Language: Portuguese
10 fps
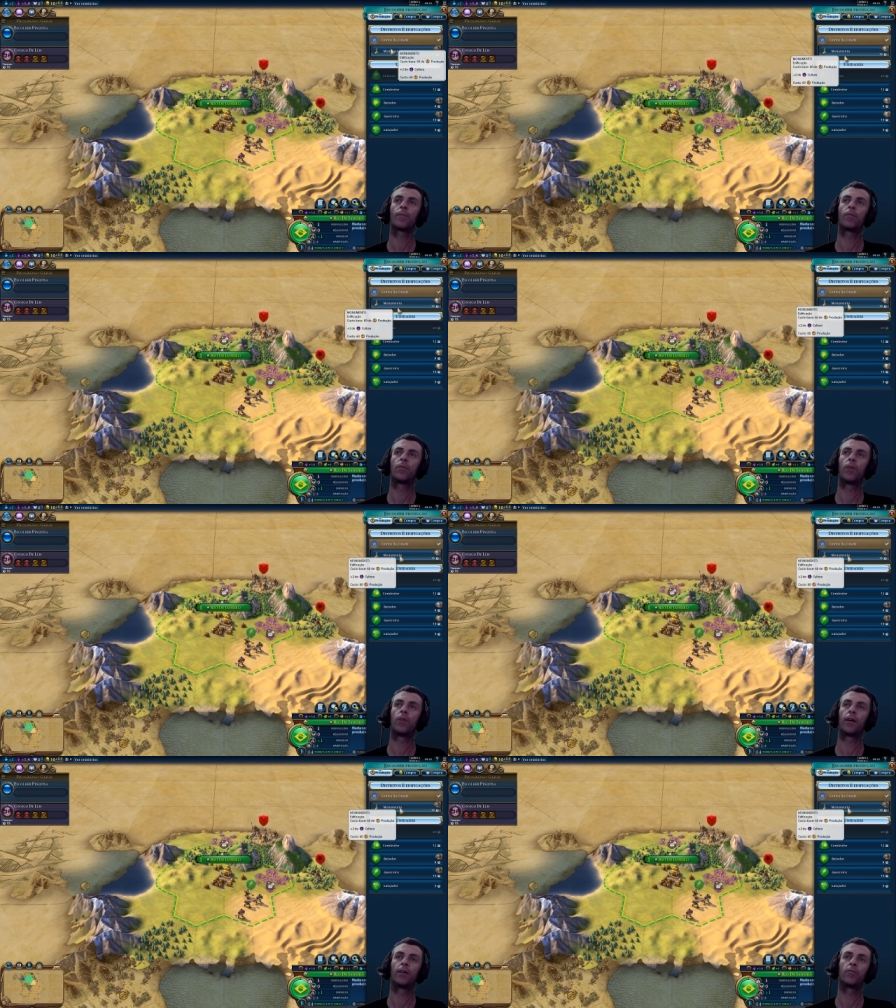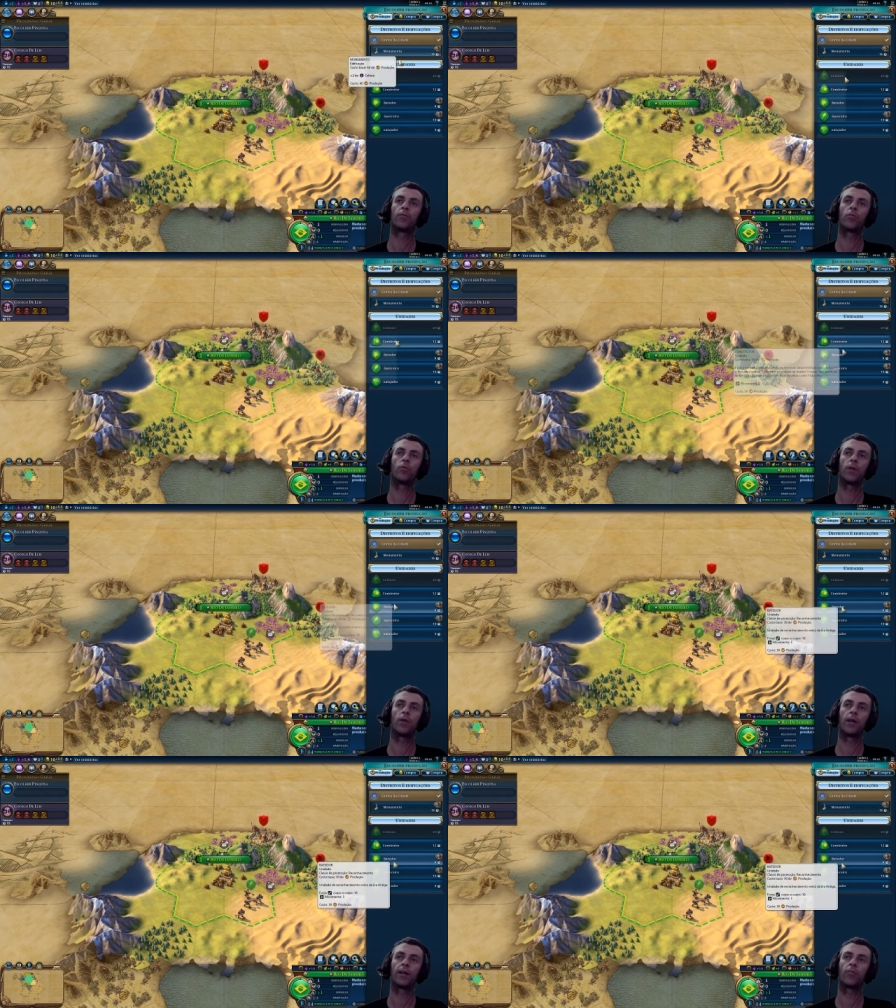Vamos lá, eu vou,
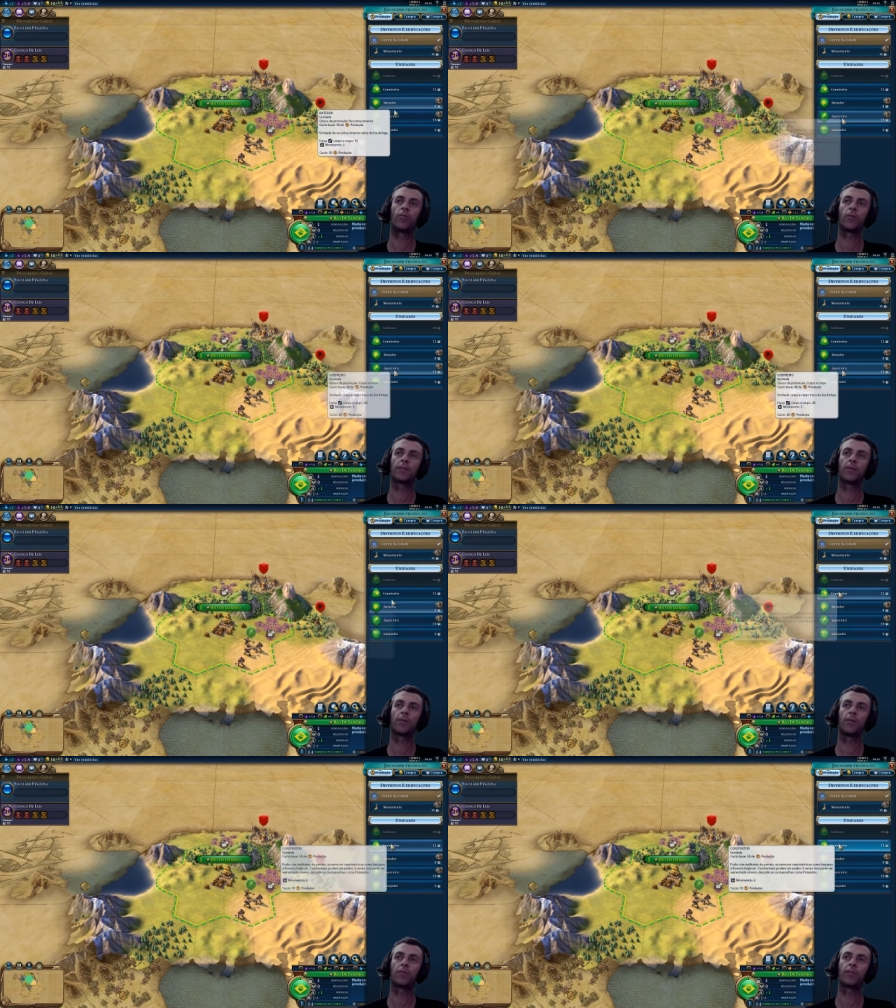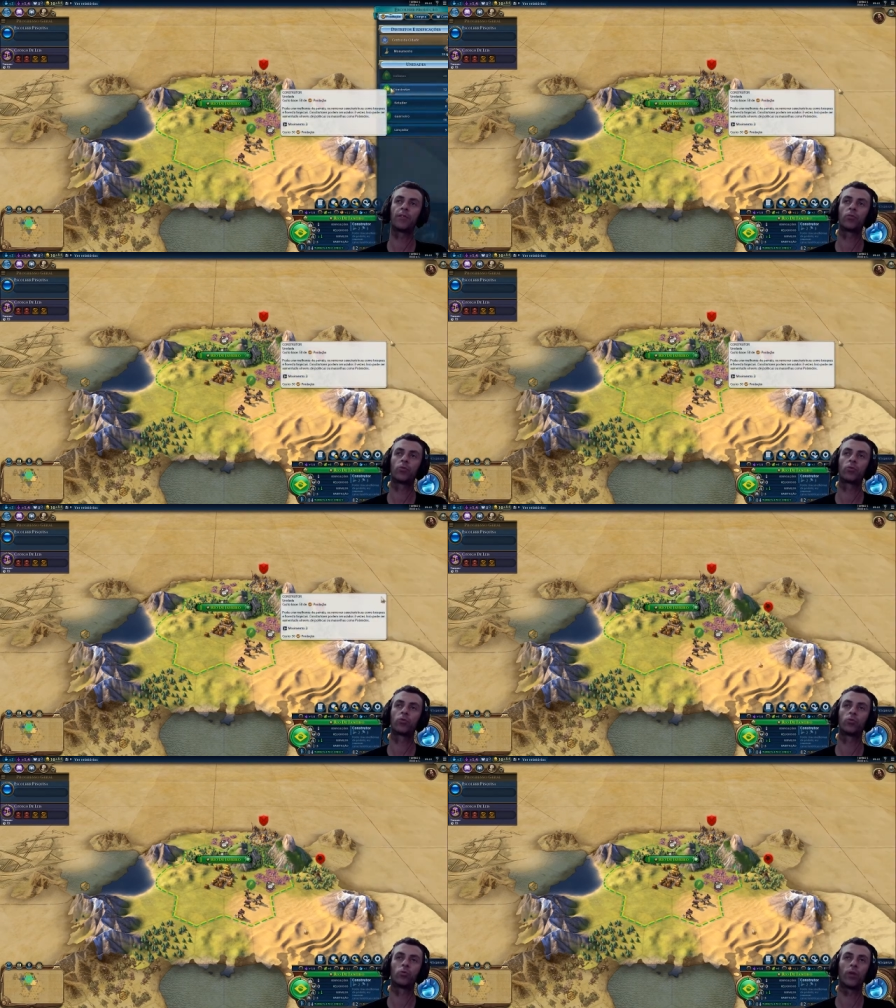é, eu vou começar primeiro a fazer um
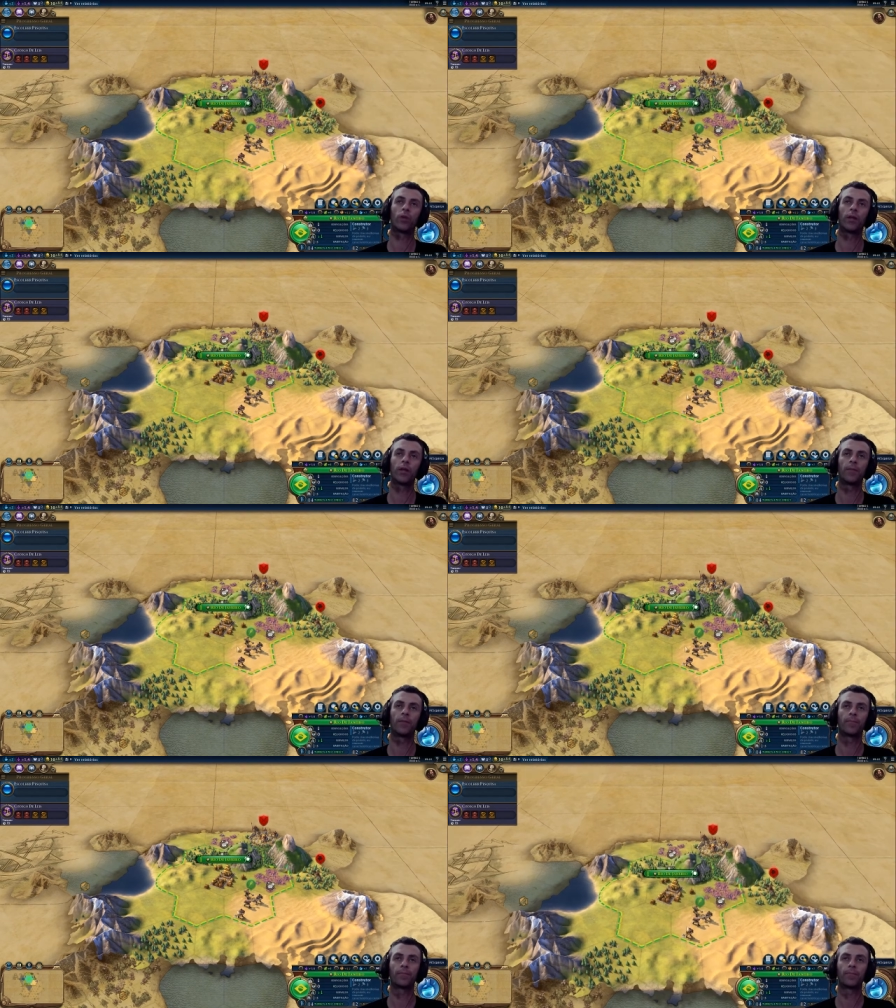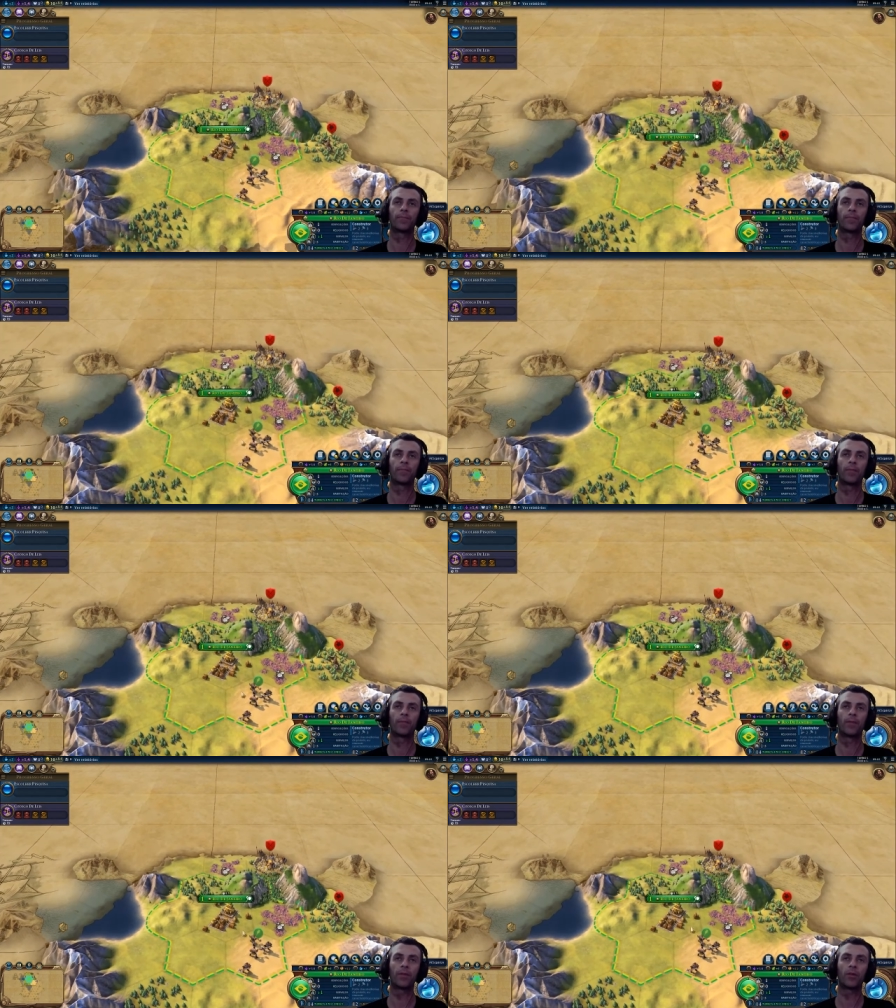construtor aqui,
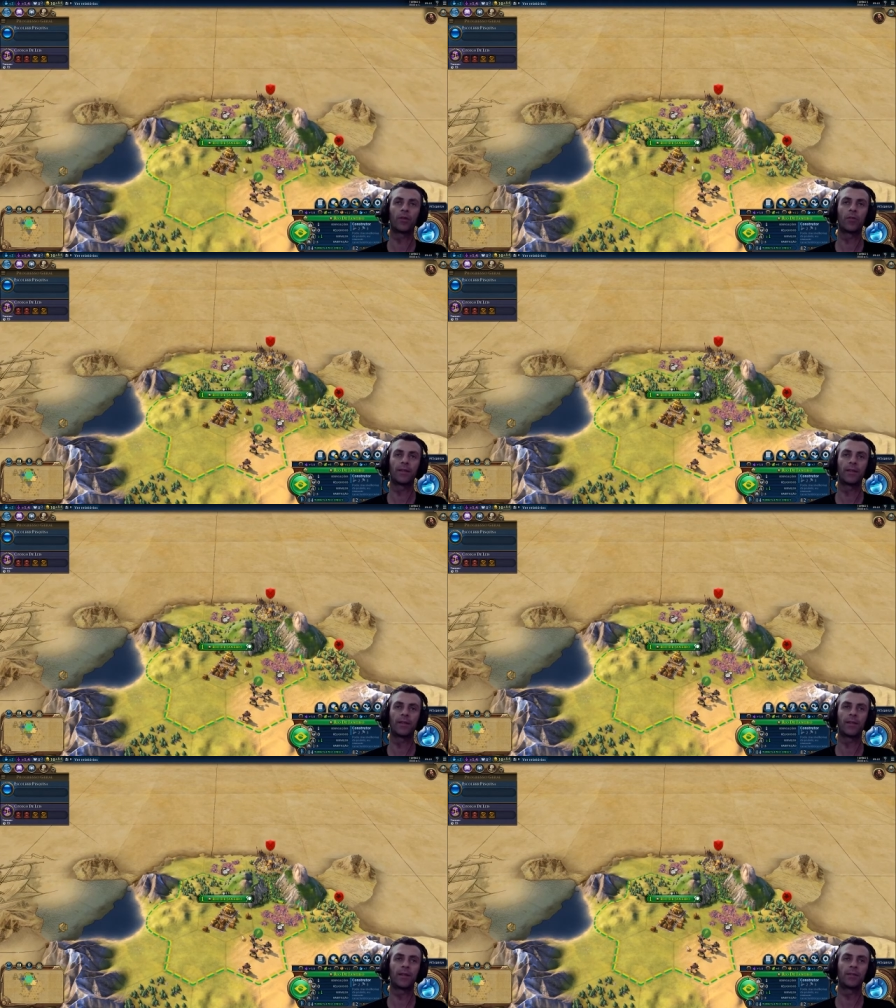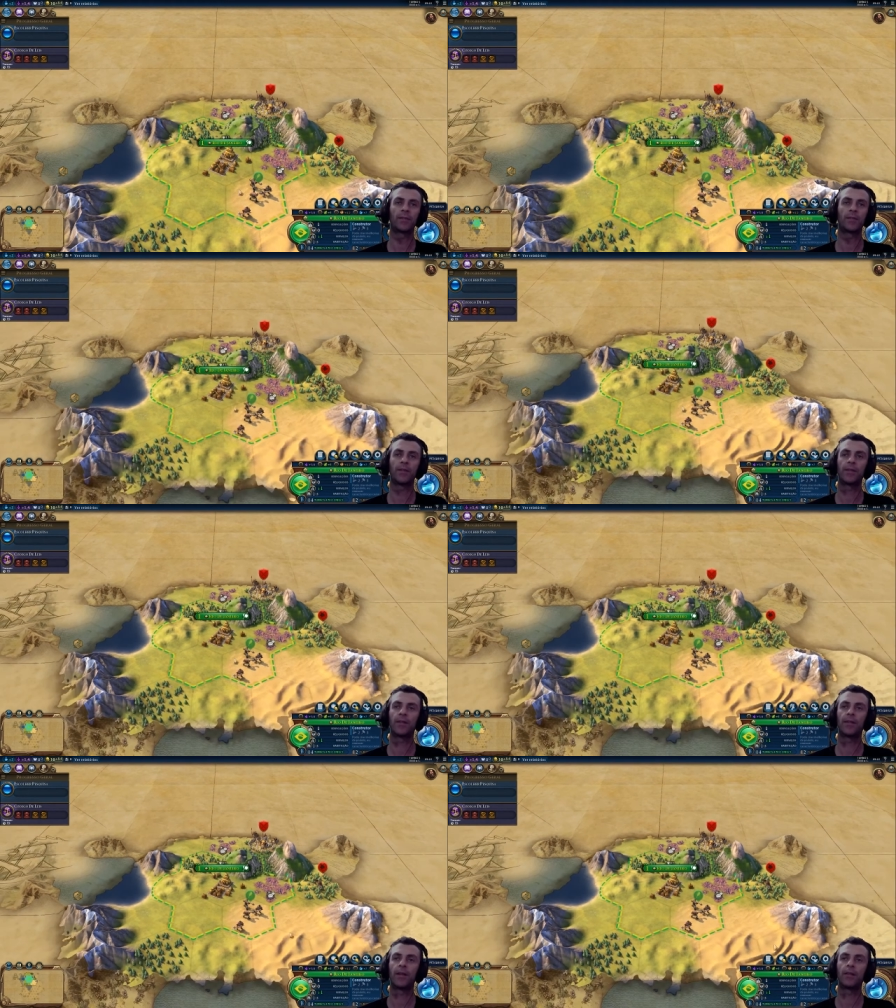pra mim já começar a tentar expandir a
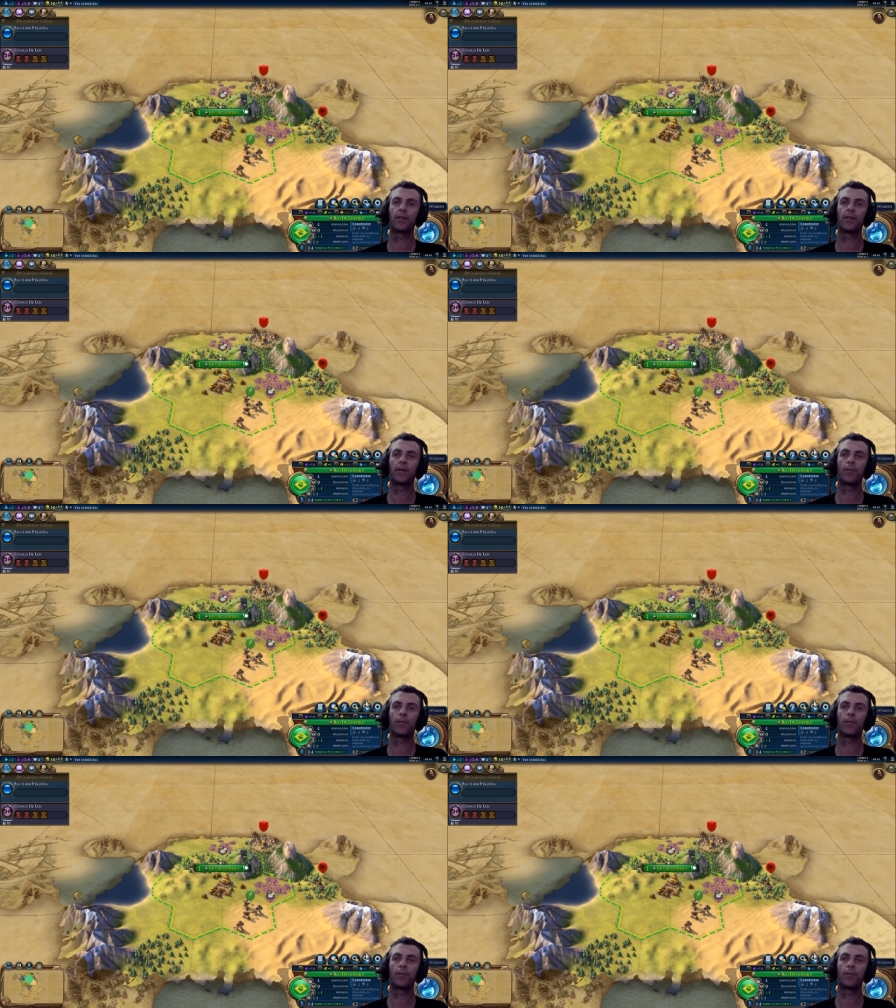cidade já.